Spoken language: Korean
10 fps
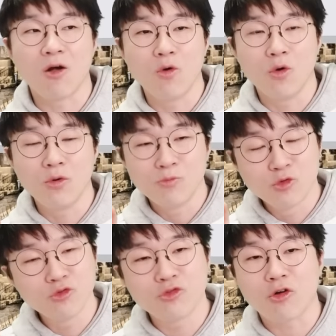가고
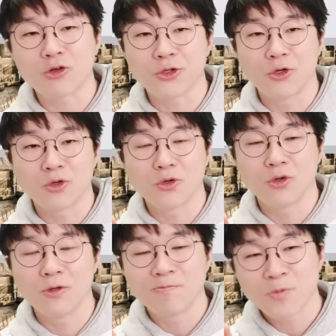눈도 걱정
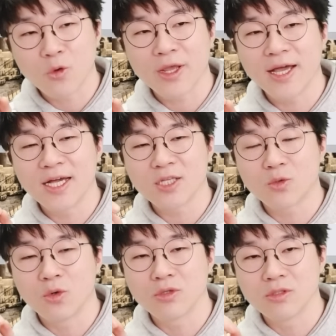없고 코리아에
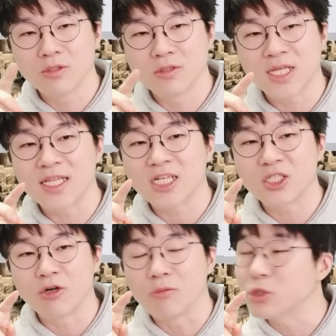또 그
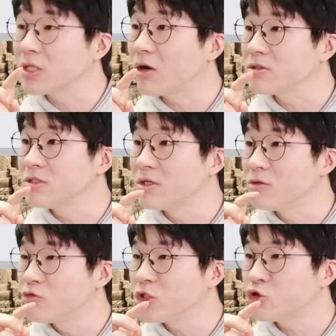산악지역
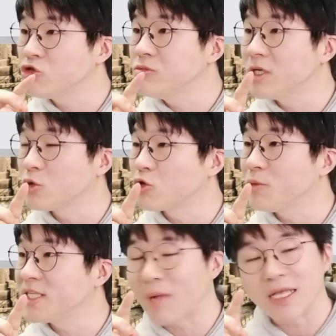엄청나거든요 우리 추우면
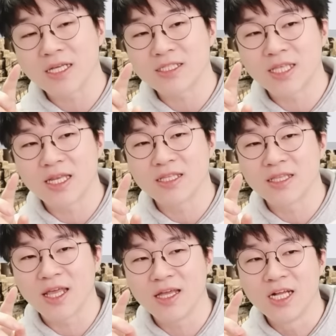노르웨이 싸대기
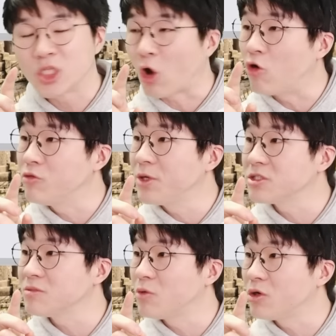때리는데
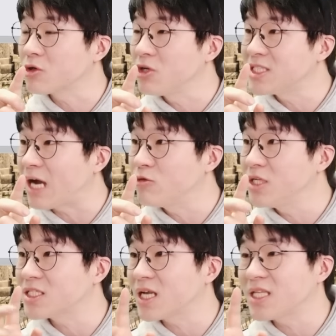더우면은 뭐 거의
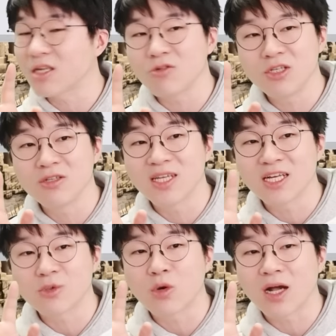사우디에 싸대기고 이런
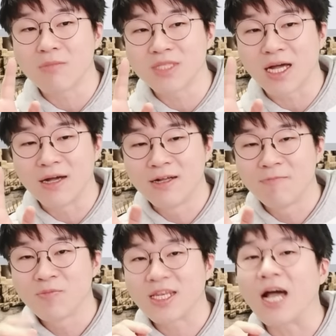나라에 돌아갑니다
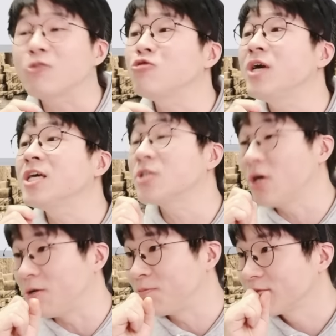라고
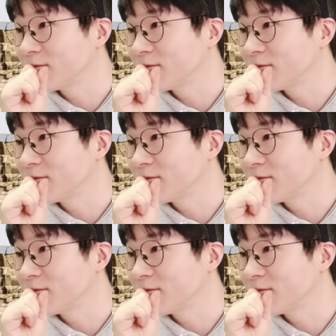해서